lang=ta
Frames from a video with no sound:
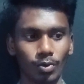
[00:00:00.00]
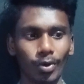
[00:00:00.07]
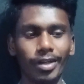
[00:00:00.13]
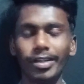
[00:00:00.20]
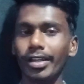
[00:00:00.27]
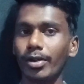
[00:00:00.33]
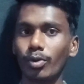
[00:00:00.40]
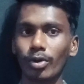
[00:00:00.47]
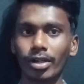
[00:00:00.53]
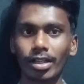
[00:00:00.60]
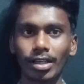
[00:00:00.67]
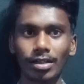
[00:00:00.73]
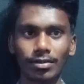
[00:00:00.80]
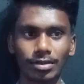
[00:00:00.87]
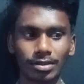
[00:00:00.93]
டுவெண்ட்டி
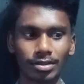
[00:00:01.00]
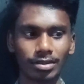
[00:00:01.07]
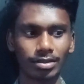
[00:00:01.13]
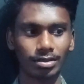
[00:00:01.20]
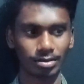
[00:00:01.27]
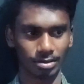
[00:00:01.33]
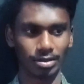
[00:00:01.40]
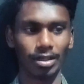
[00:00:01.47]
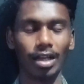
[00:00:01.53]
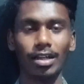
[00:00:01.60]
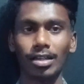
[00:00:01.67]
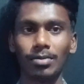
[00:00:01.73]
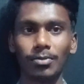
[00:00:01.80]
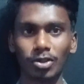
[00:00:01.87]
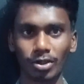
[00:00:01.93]
டுவெண்ட்டியில் வந்து
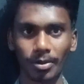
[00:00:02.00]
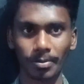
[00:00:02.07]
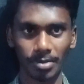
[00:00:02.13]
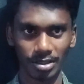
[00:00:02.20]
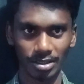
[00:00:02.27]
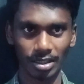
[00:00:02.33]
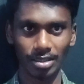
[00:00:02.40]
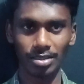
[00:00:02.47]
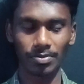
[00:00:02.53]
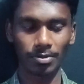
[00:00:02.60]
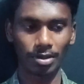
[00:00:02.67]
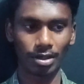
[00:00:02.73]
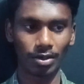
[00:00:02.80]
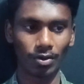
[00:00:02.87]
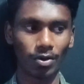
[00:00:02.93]
கலர் மட்டும் எப்படி சேஞ்ச்
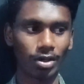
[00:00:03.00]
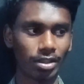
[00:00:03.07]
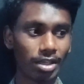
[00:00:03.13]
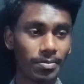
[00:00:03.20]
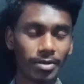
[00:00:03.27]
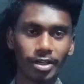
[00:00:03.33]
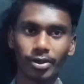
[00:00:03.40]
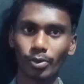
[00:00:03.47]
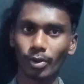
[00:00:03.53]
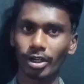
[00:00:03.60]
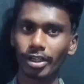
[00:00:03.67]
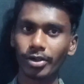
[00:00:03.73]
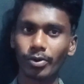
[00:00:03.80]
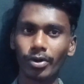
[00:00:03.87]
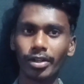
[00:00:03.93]
பண்ணாங்களோ அதே மாதிரி
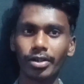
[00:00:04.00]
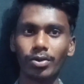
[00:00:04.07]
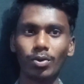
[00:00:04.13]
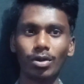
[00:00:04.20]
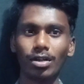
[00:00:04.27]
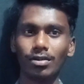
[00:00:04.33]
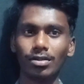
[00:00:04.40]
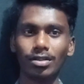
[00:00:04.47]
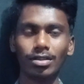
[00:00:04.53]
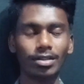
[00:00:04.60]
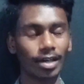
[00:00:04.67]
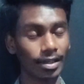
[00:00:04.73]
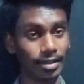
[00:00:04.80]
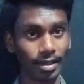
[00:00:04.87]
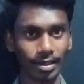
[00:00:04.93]
டுவெண்ட்டி டுவெண்ட்டி டூவில் வந்து
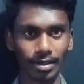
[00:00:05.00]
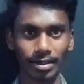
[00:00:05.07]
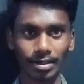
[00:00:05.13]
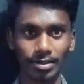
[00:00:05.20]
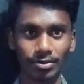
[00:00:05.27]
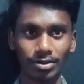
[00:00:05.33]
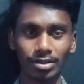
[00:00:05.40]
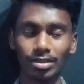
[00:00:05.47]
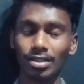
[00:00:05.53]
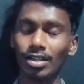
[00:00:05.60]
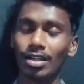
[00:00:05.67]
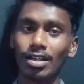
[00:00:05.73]
அதே கலரை வந்து